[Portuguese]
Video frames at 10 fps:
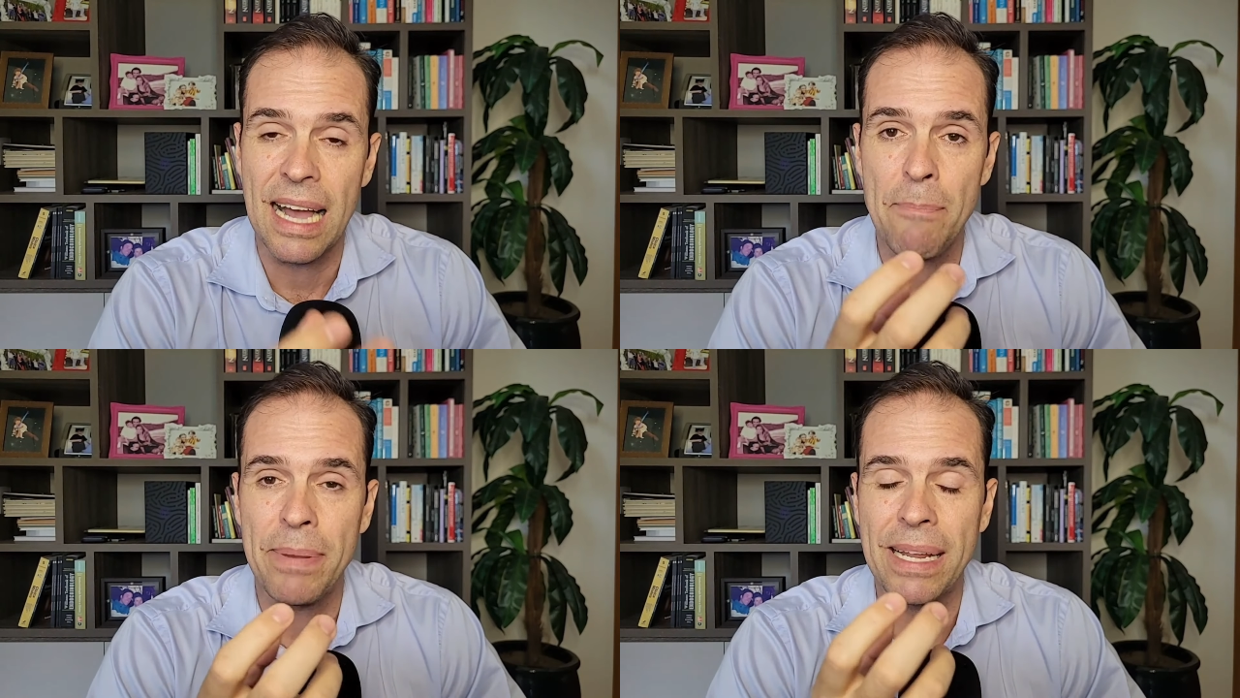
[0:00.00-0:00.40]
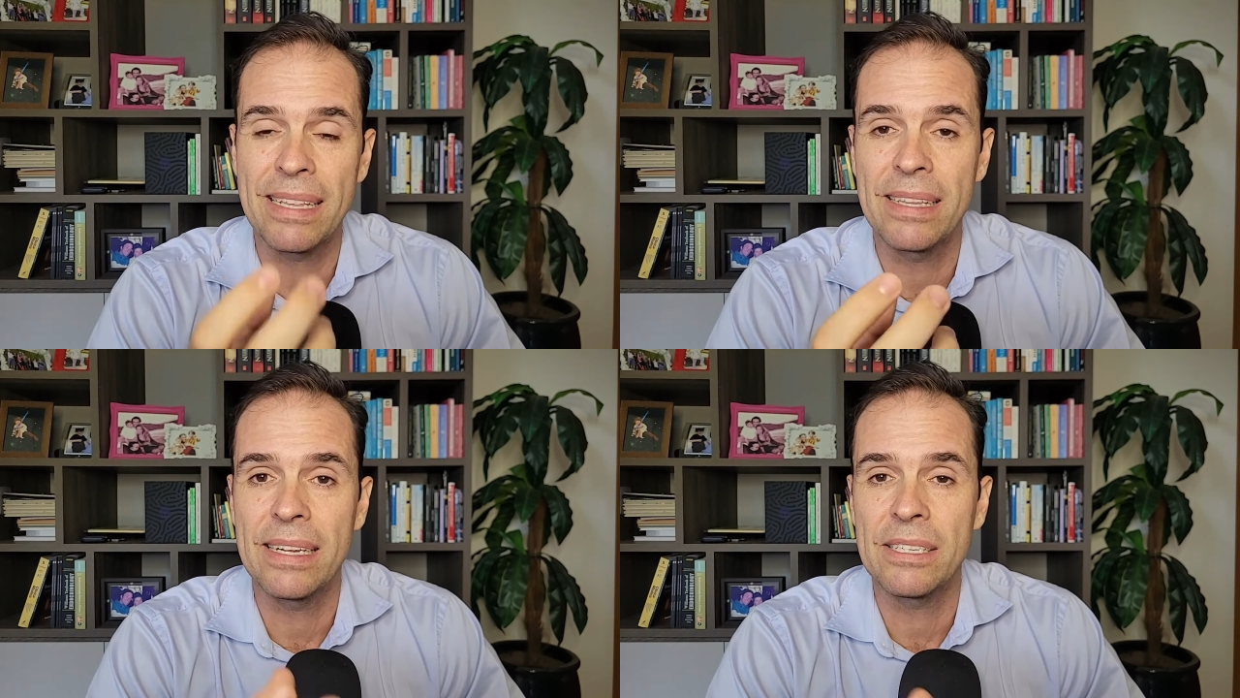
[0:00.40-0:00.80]

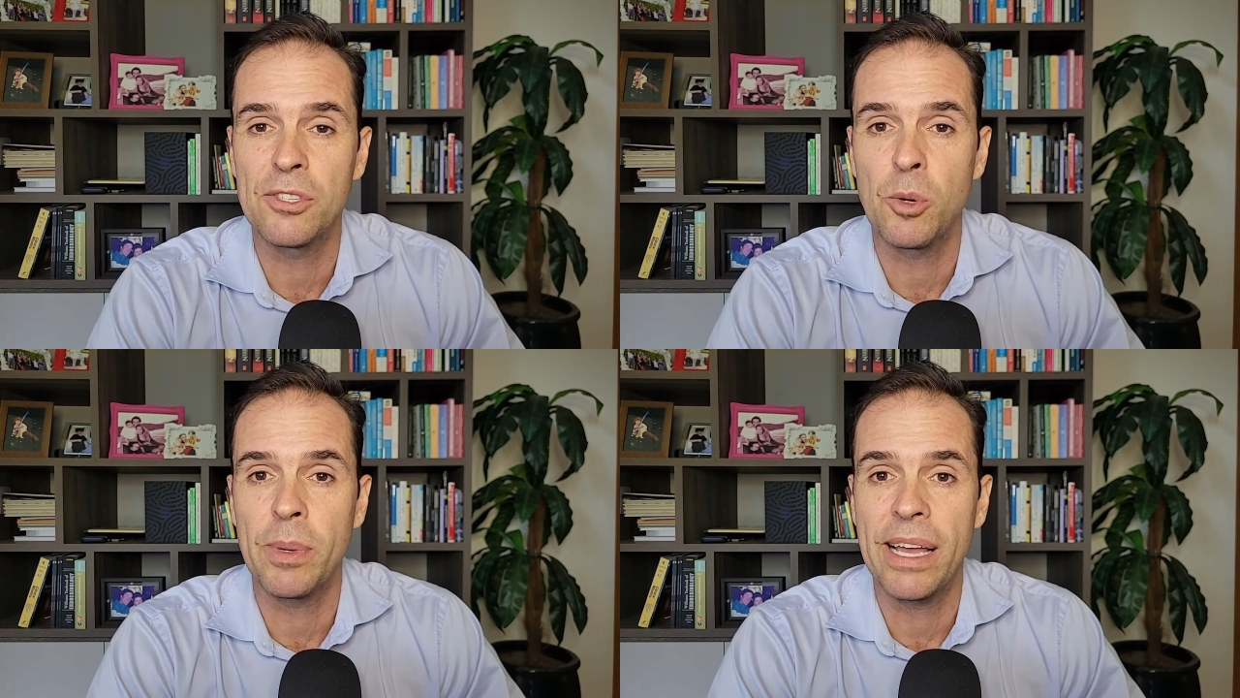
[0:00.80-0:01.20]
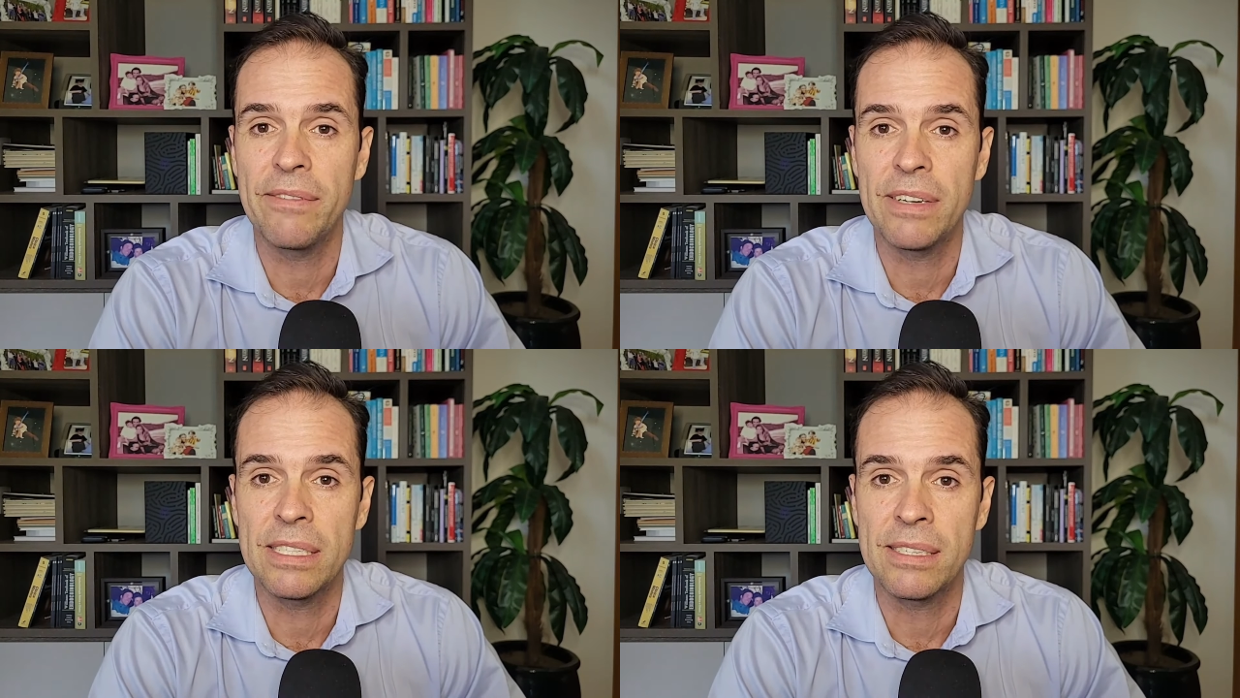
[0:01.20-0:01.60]
aprender sobre a
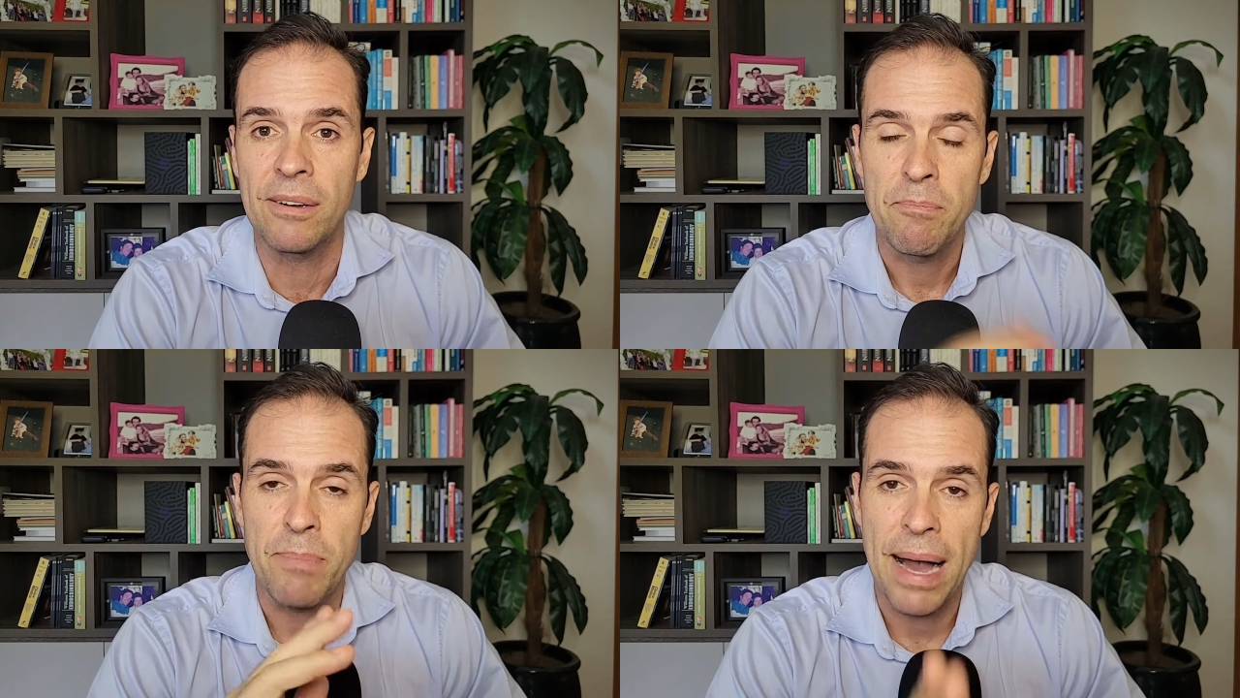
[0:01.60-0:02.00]
reversão.